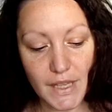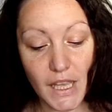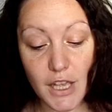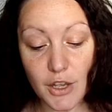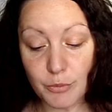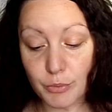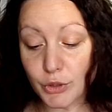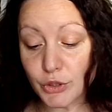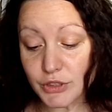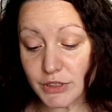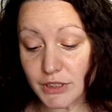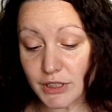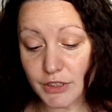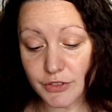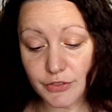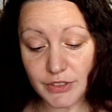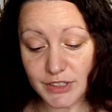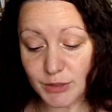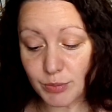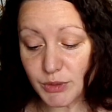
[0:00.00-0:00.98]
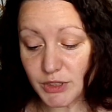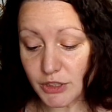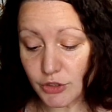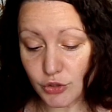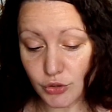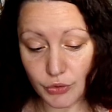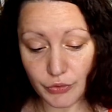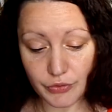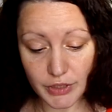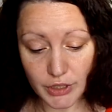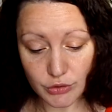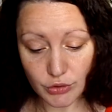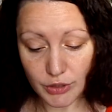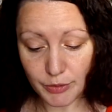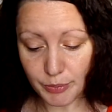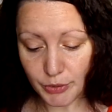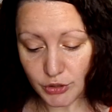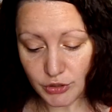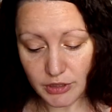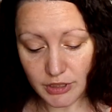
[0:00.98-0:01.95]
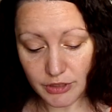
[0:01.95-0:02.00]
Просто в косметичку, в которой я
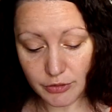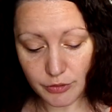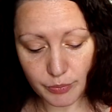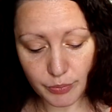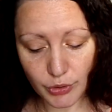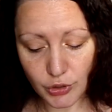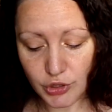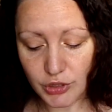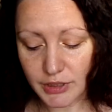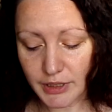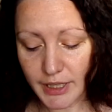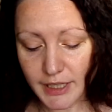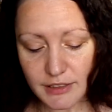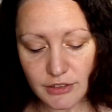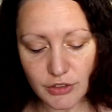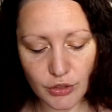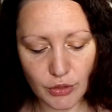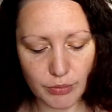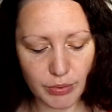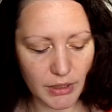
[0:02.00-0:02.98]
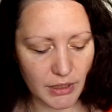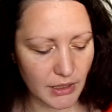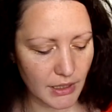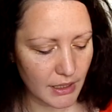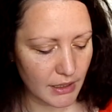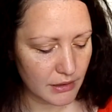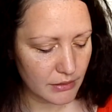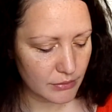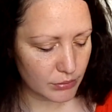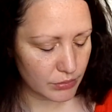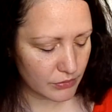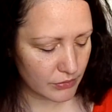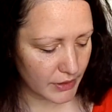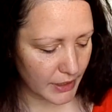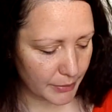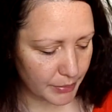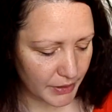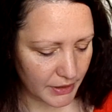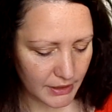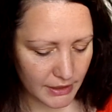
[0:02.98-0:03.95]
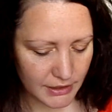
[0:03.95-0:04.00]
прошлый прошлый раз ее брала, я
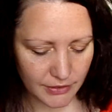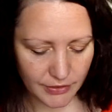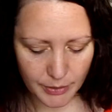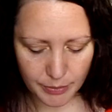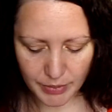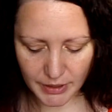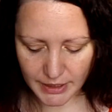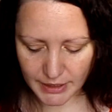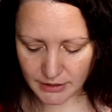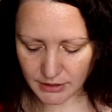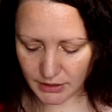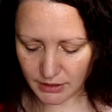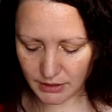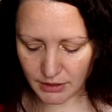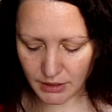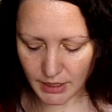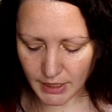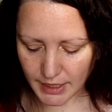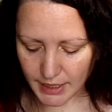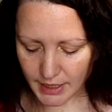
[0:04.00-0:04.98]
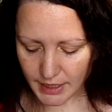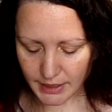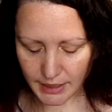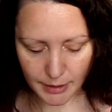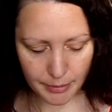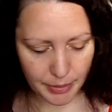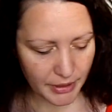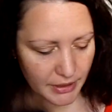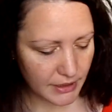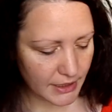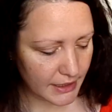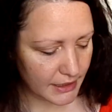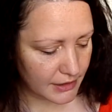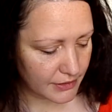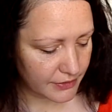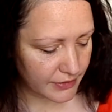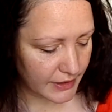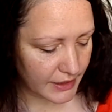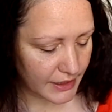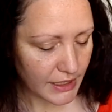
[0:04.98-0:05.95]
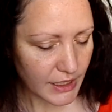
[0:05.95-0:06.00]
брала две палетки. Я брала
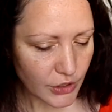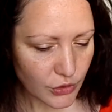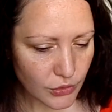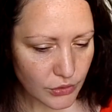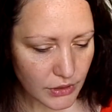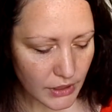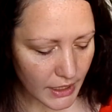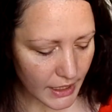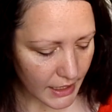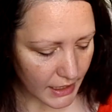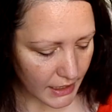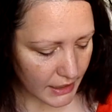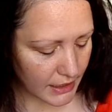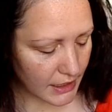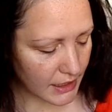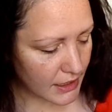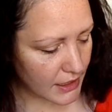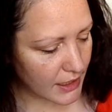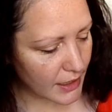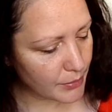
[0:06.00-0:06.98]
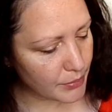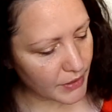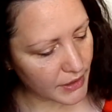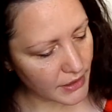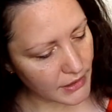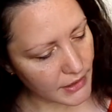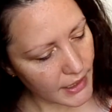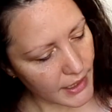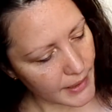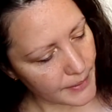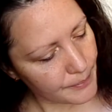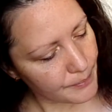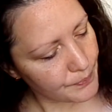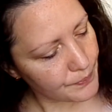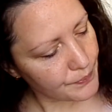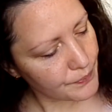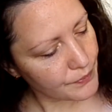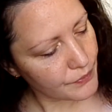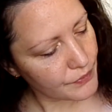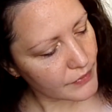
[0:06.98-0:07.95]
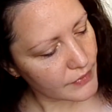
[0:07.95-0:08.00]
эйфорию и я брала
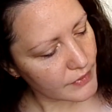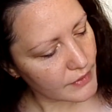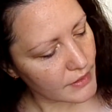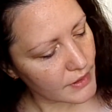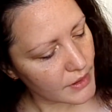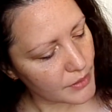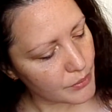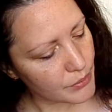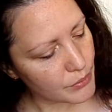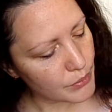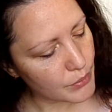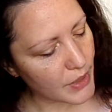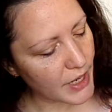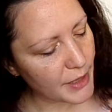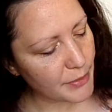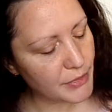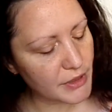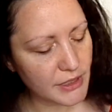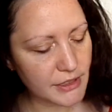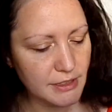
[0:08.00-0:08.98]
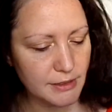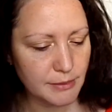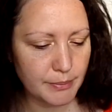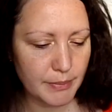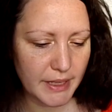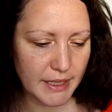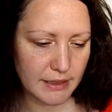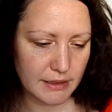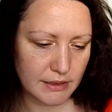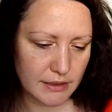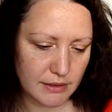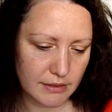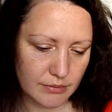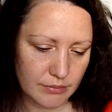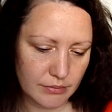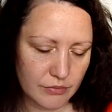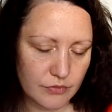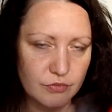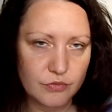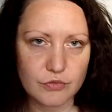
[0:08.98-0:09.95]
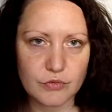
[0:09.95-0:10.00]
Marvelous Mates,
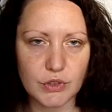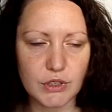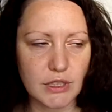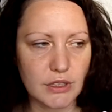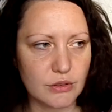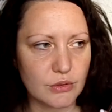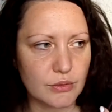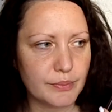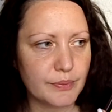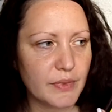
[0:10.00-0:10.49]
вот эту.